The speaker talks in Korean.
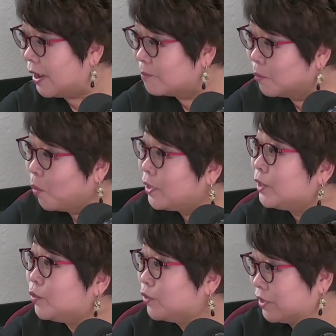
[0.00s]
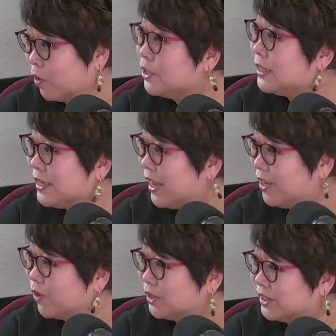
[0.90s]
어. 뭐라도 어. 건질 게
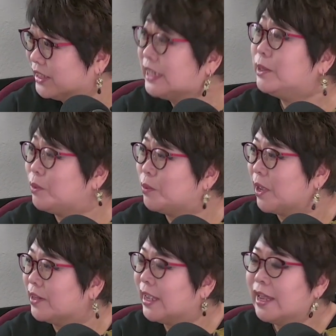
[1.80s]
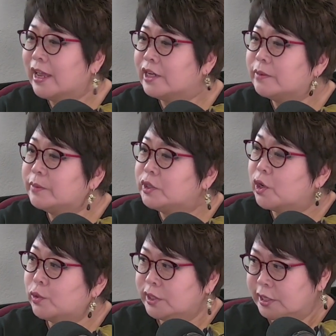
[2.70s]
있거든 찾아보면. 아, 그럼
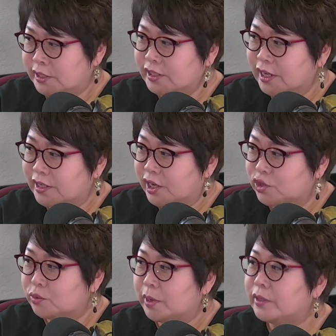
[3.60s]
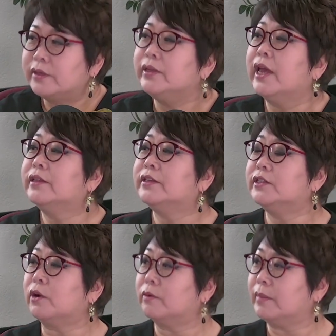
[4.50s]
그걸로 이제 칭찬을 해주면 얘는
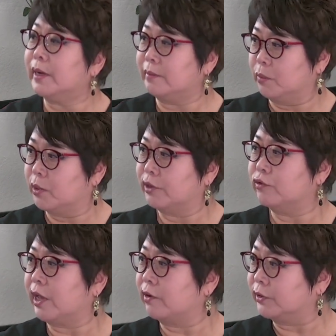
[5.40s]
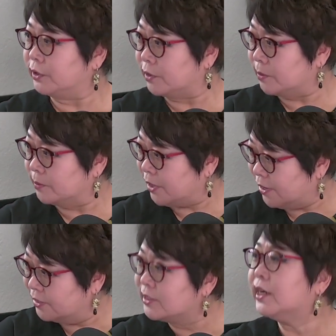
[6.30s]
정말 뭐라도 된 것처럼
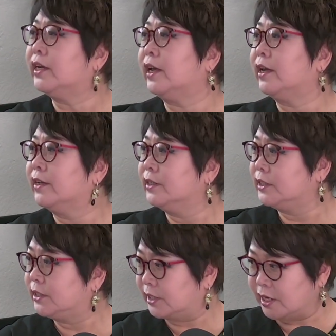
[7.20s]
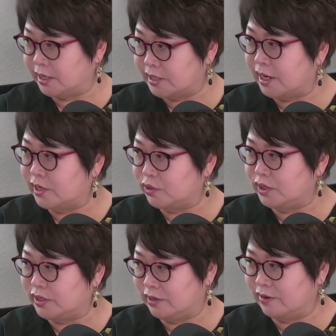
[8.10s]
굉장히 씩씩하게 맞네요. 잘할 수
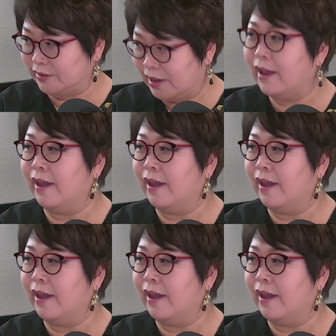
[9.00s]
있죠. 예.